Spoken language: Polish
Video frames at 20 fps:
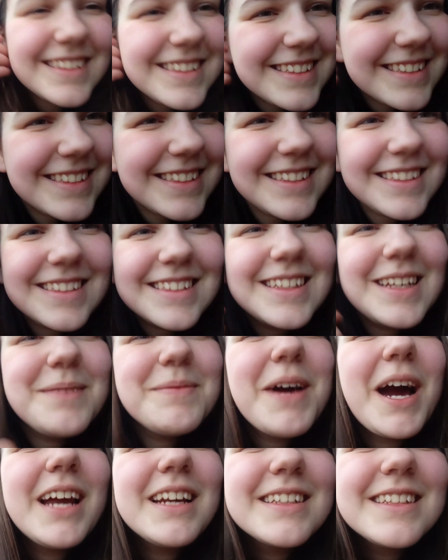e, chiński
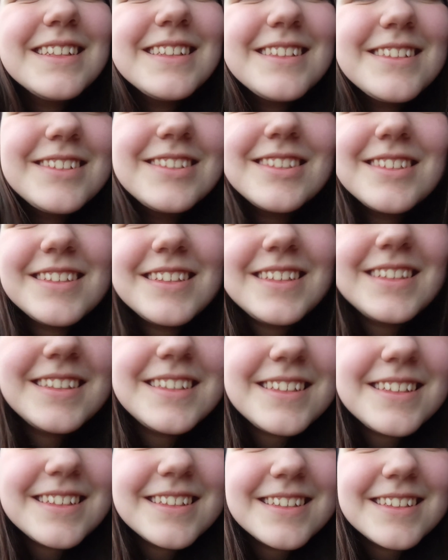market,
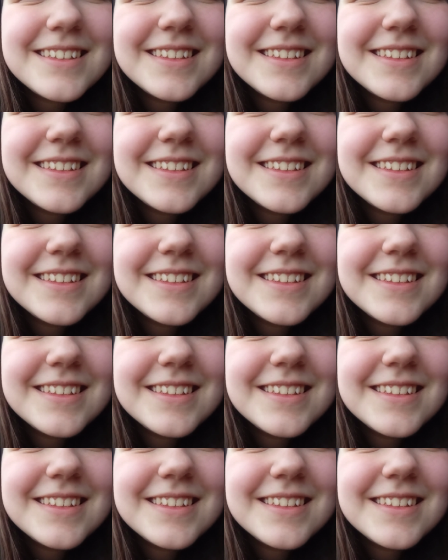czyli